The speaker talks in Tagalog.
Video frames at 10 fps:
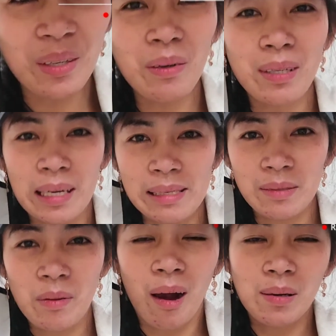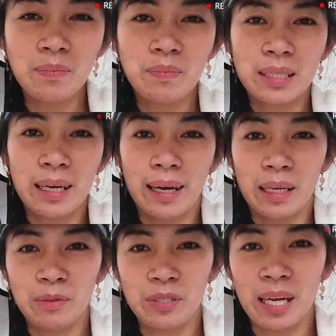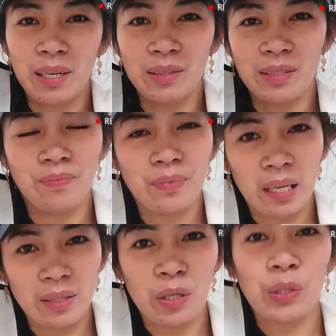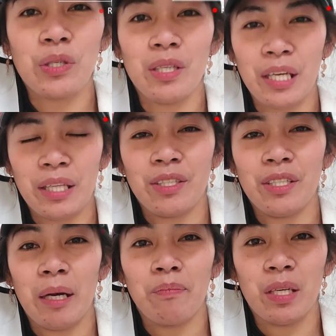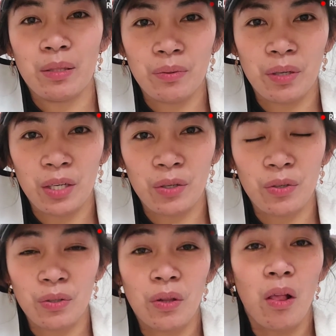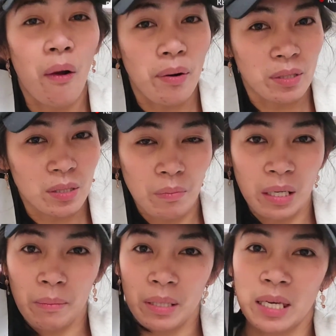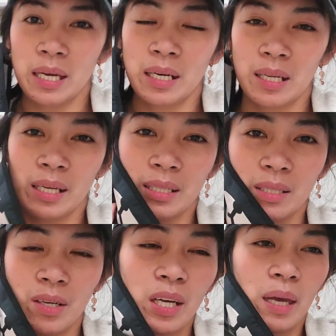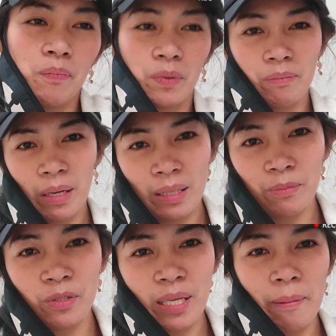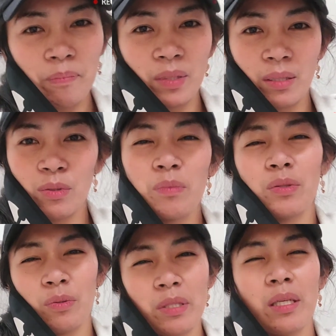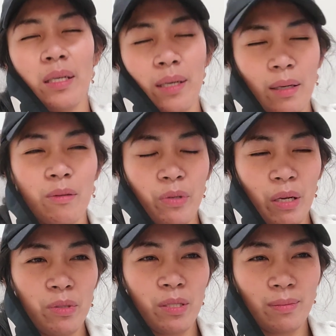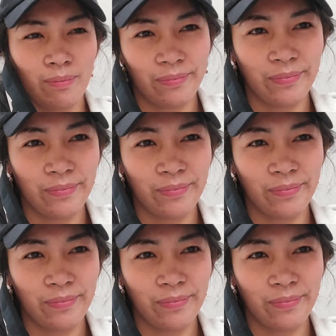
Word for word: Okay guys kakain muna ako. I'll talk to you later. Update ko kayo sa mga mangyayari later. Okay? Bye na muna. Susunod man talaga. Promise.